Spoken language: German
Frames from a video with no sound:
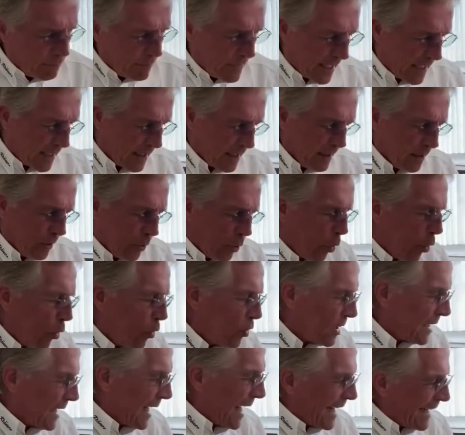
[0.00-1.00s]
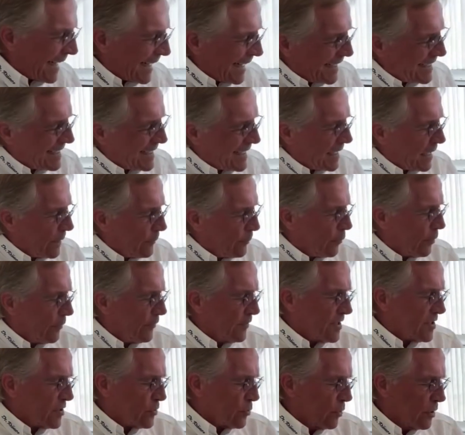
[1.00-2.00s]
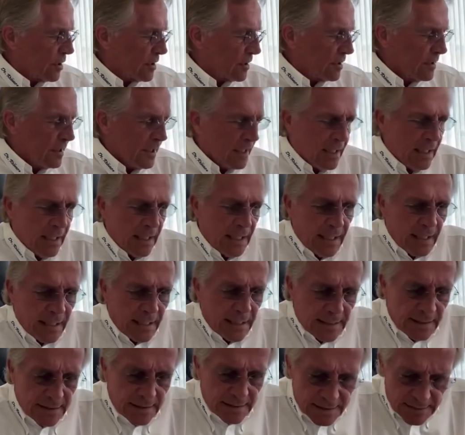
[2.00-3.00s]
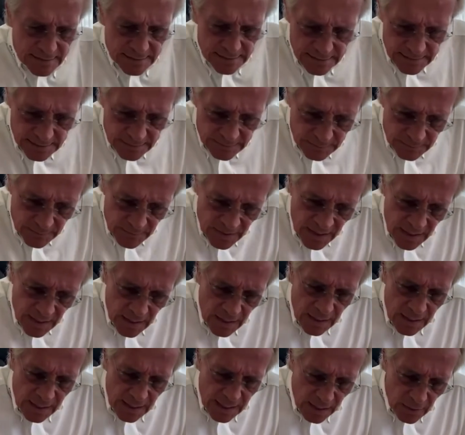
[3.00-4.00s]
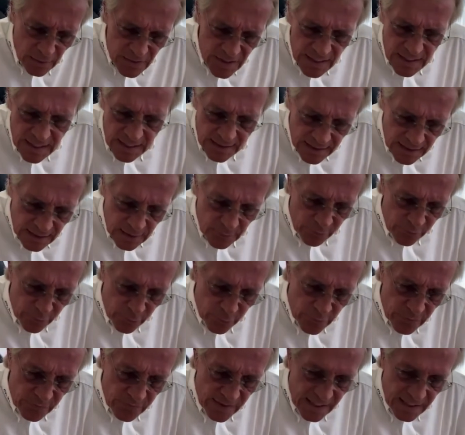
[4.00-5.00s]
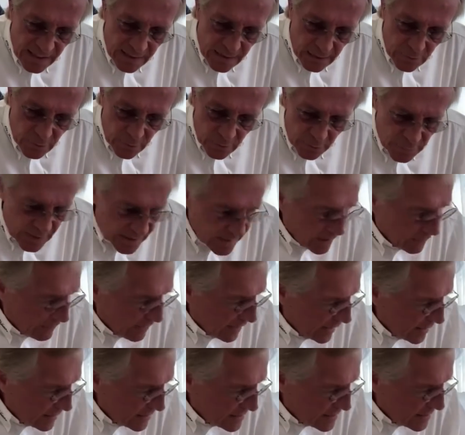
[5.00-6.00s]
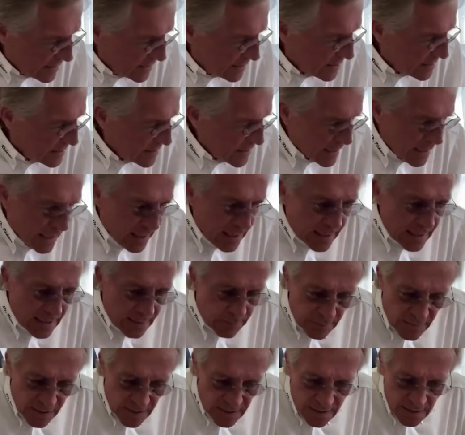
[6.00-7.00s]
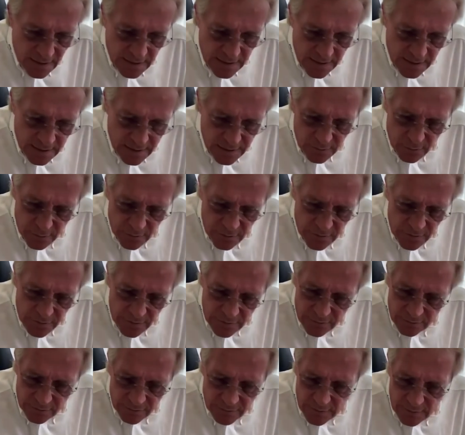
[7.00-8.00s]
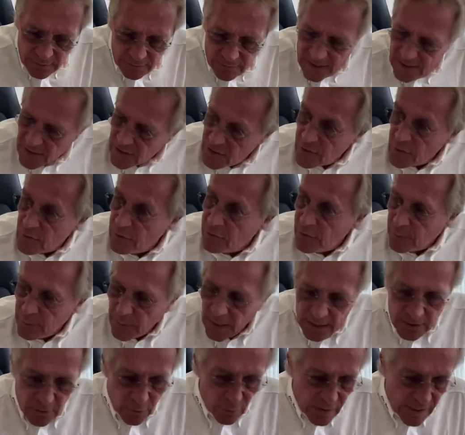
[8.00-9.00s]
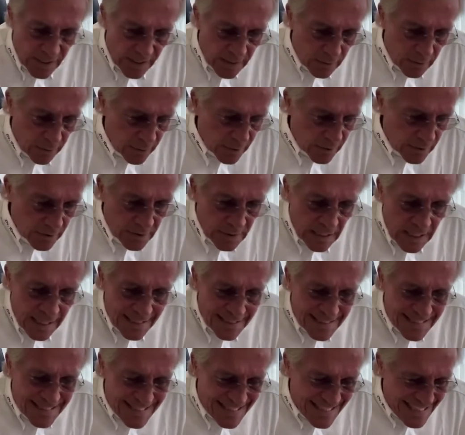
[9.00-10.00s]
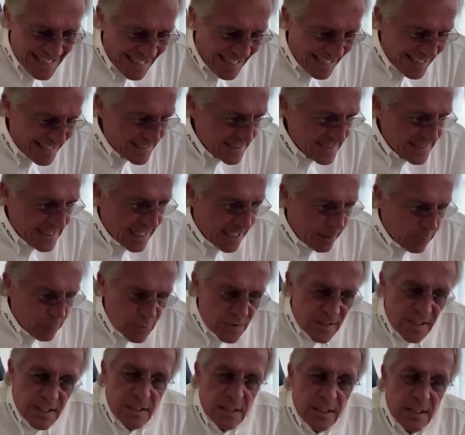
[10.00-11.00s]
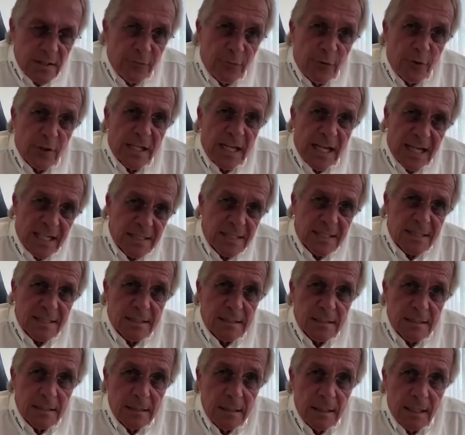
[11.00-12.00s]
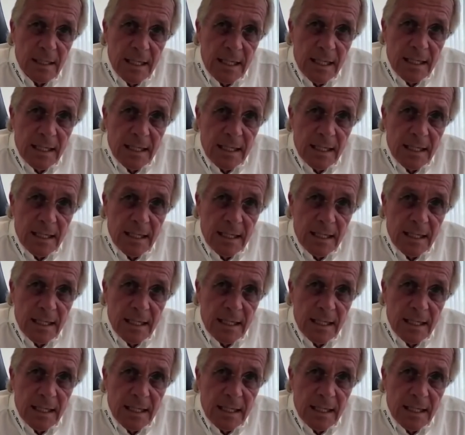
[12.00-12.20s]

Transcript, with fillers: Menge hochkarätiger Professoren äh, auseinandergepflückt werden. Und mittlerweile sind es im Internet und äh, was ich so von meinen Kollegen höre, Zehntausende von Ärzten,